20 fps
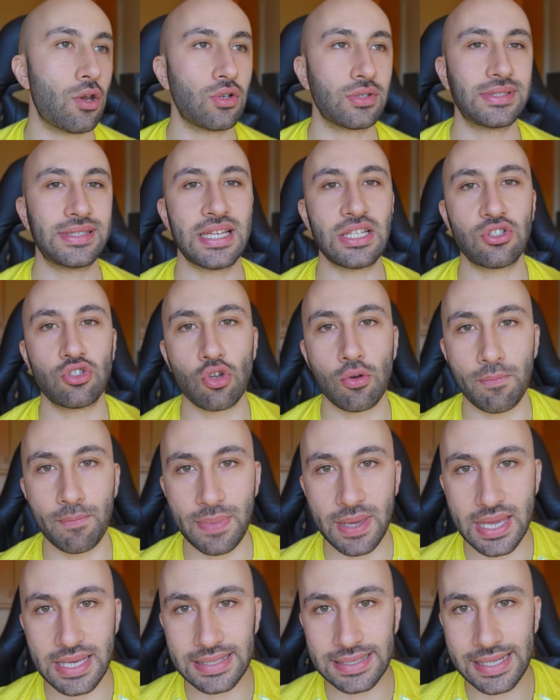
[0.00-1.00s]
lo stesso
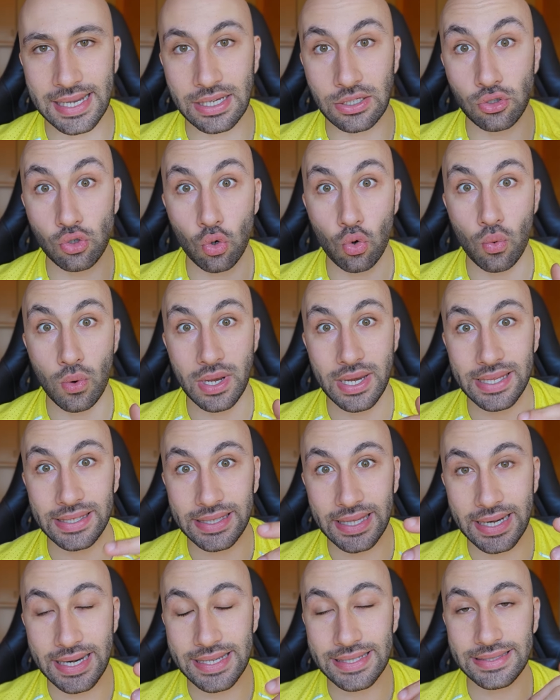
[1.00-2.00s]
Bissec su cui gli
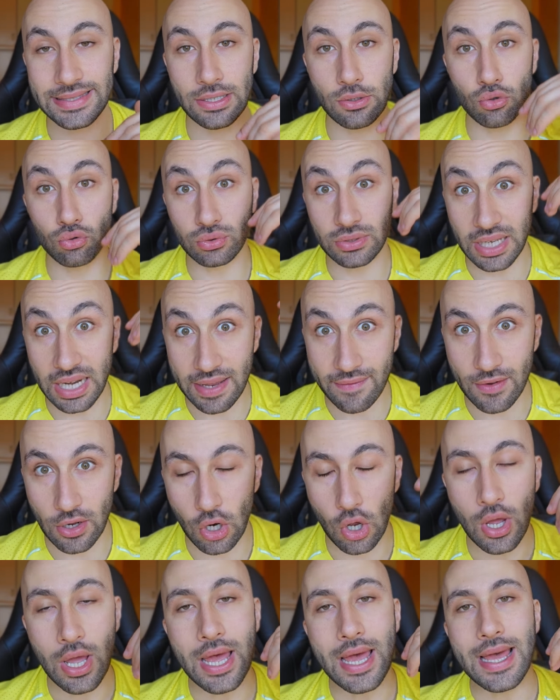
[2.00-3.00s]
interisti
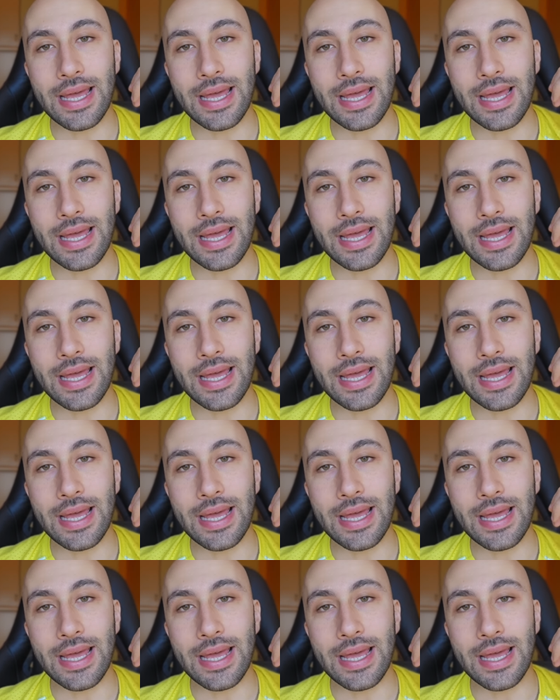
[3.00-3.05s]
nutrivano